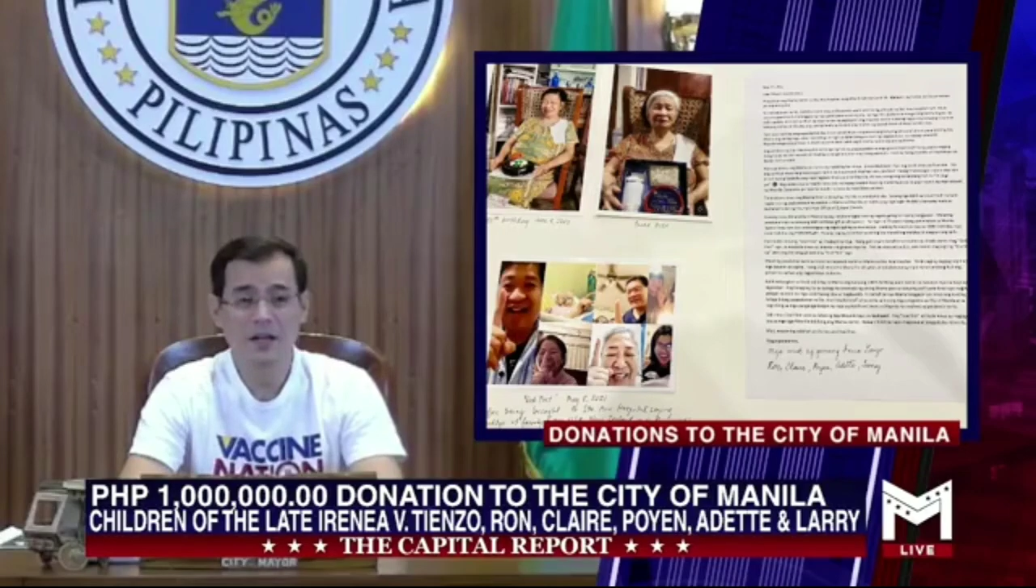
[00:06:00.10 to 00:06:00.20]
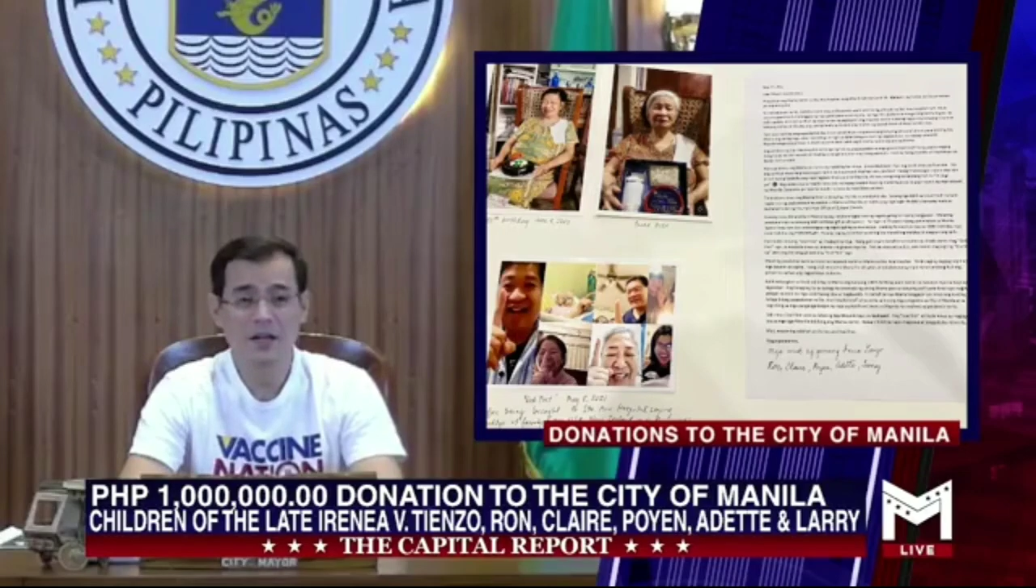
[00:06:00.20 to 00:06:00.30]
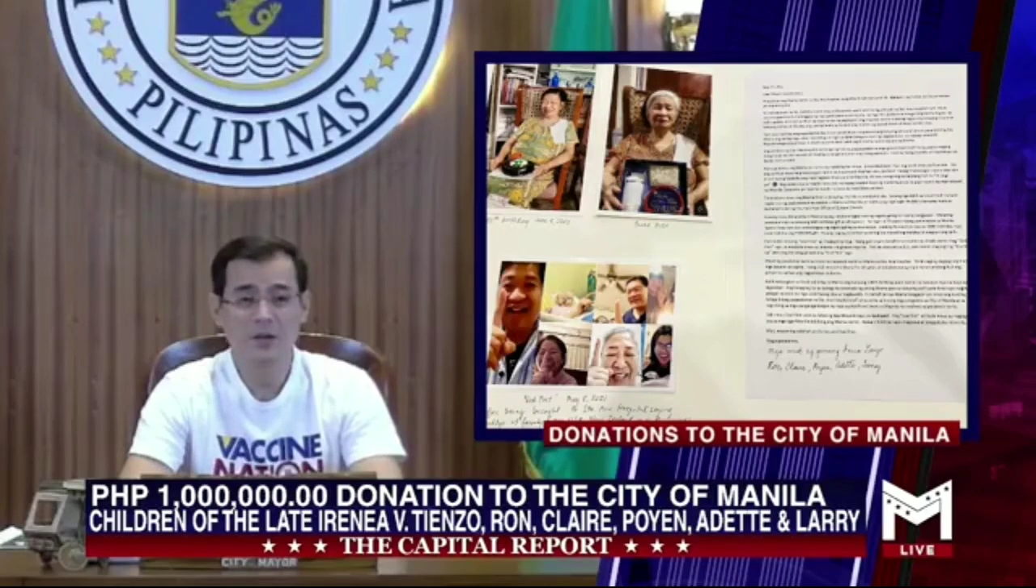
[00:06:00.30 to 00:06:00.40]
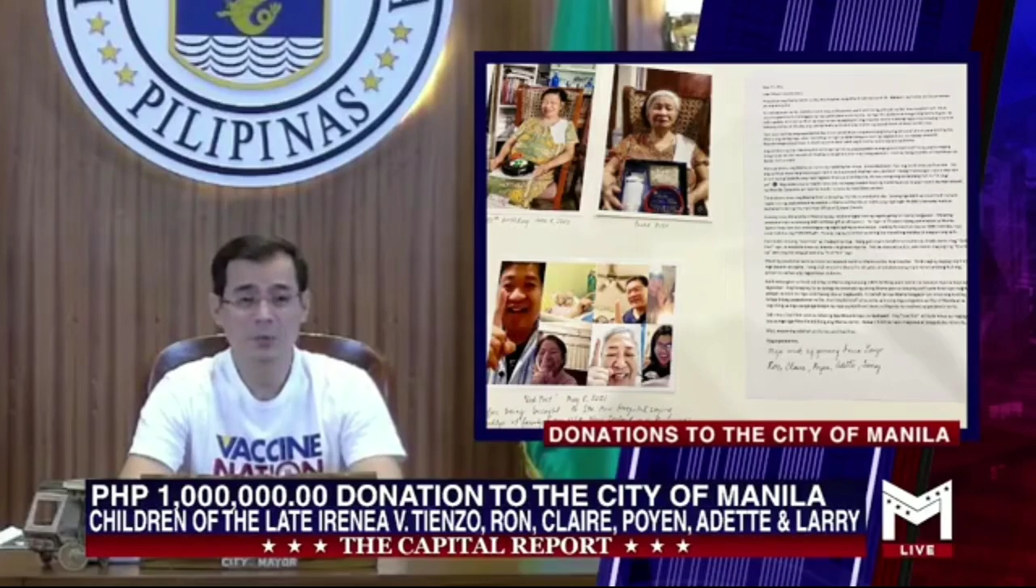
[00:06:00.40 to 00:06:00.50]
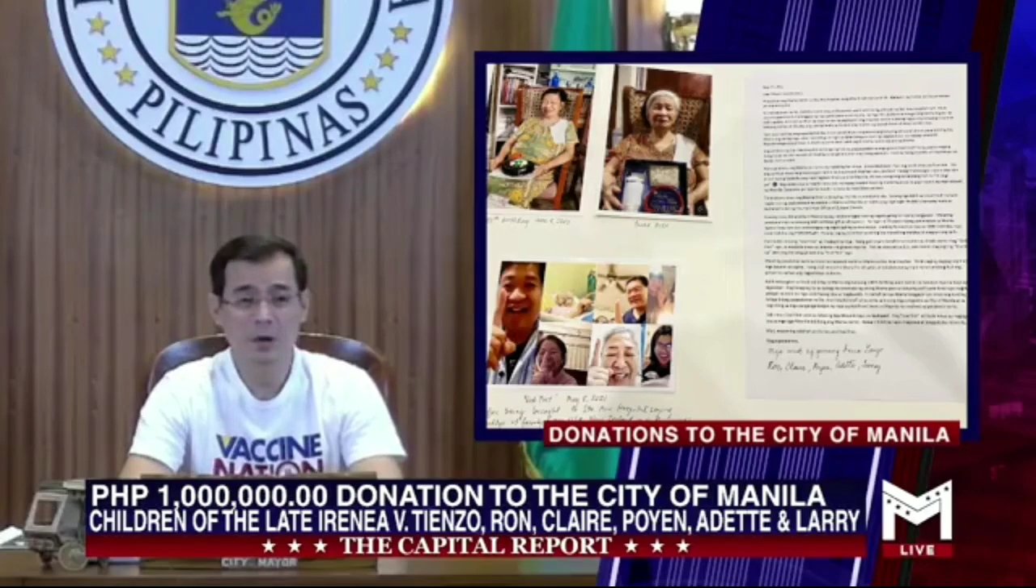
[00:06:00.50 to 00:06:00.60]

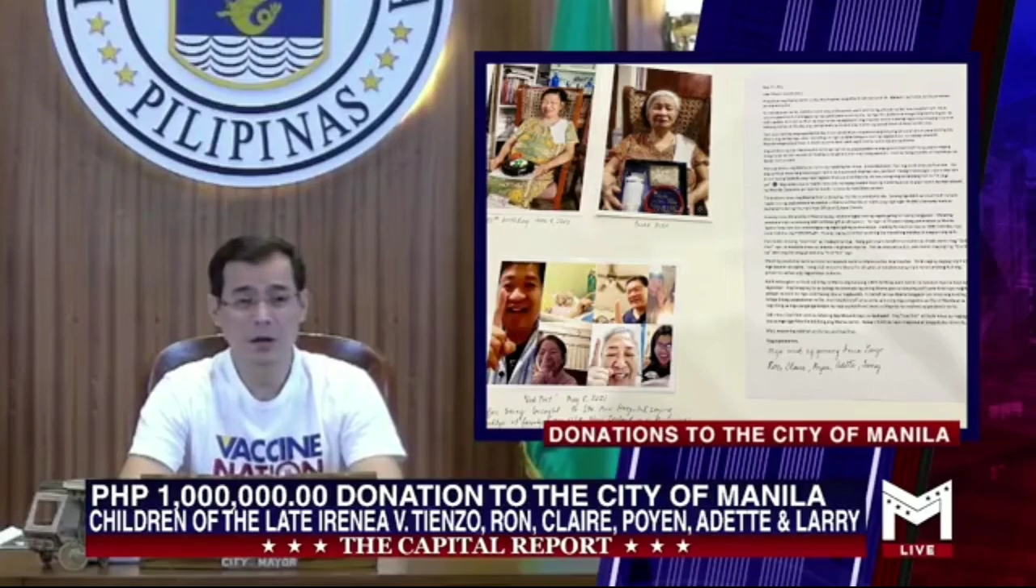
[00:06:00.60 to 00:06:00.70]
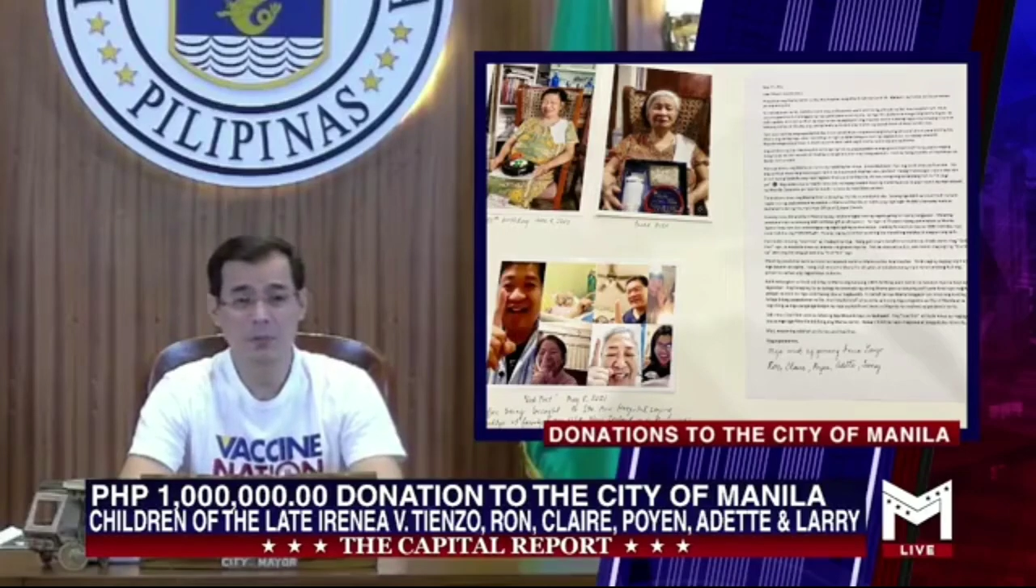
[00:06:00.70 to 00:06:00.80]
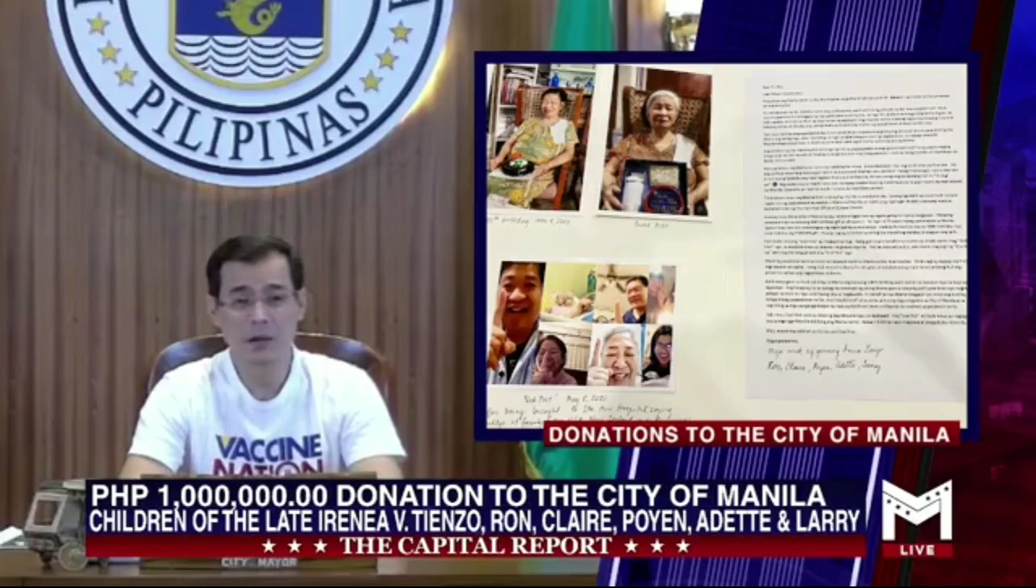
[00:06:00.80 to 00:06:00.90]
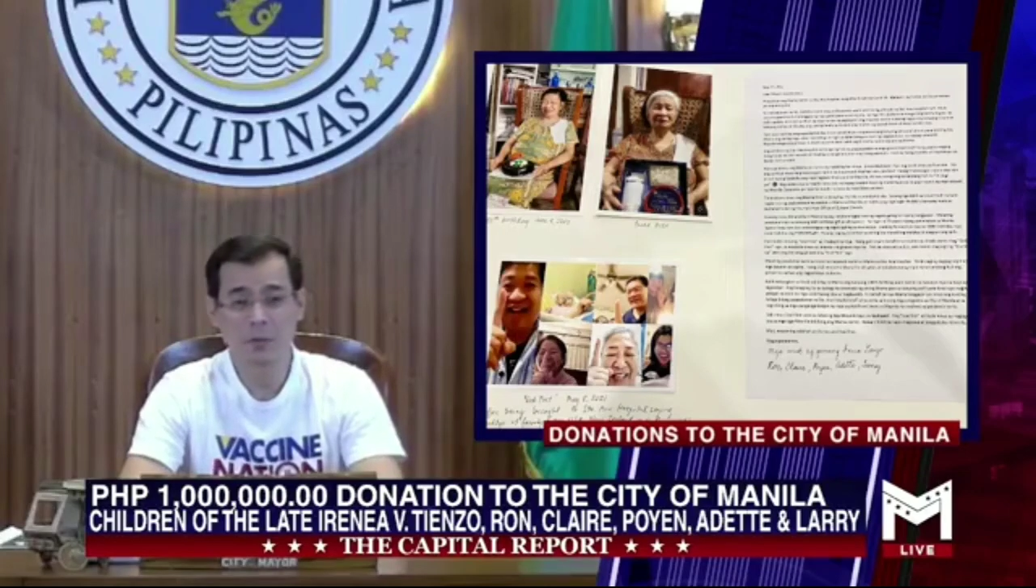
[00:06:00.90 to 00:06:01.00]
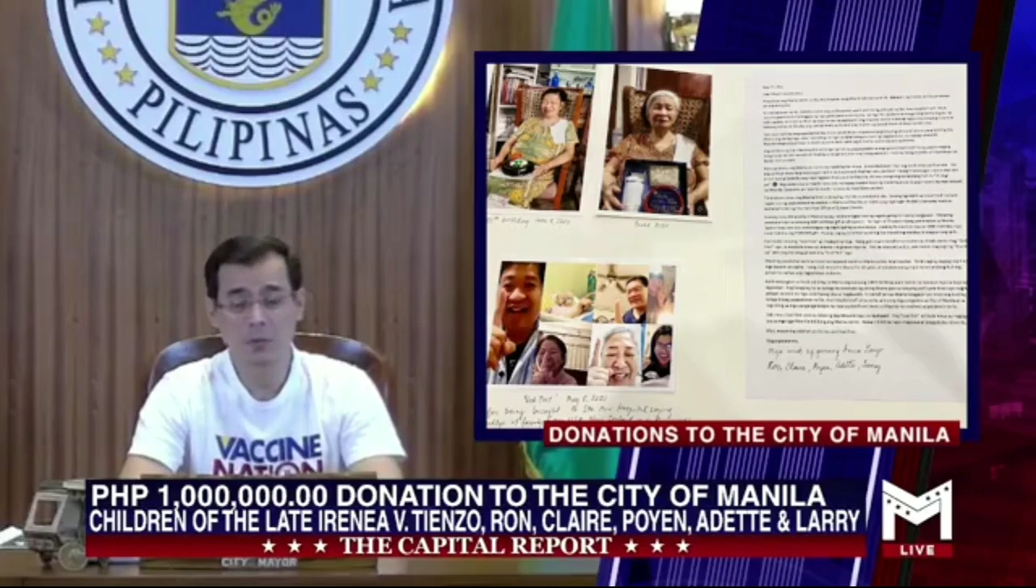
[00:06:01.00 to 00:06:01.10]

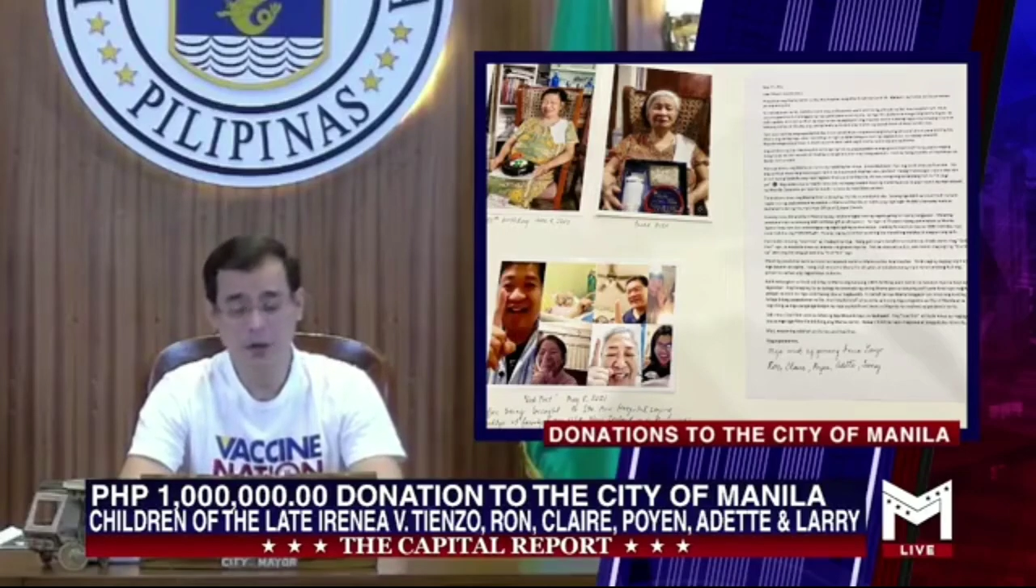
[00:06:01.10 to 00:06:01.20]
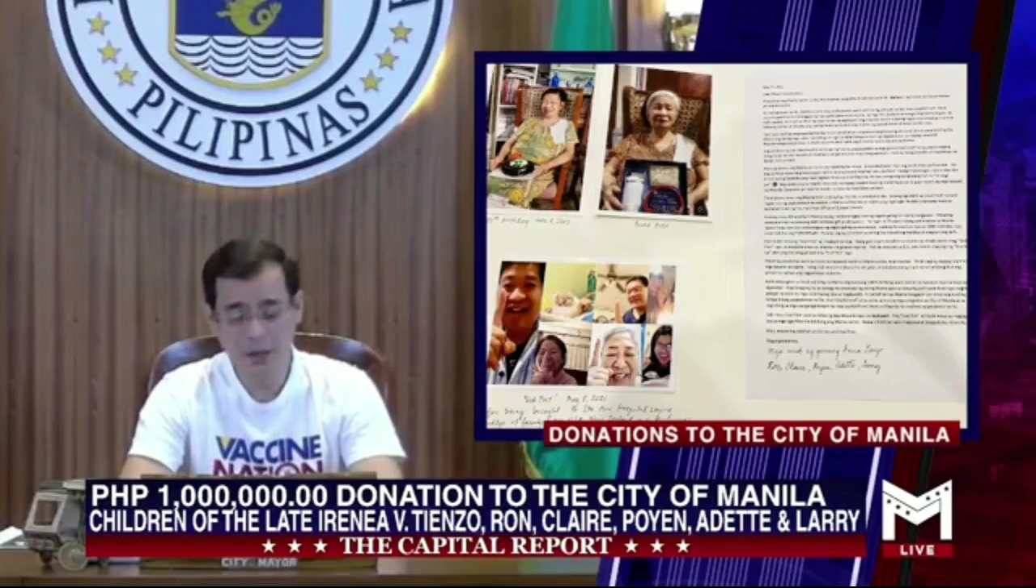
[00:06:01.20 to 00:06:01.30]
sumakabilang buhay,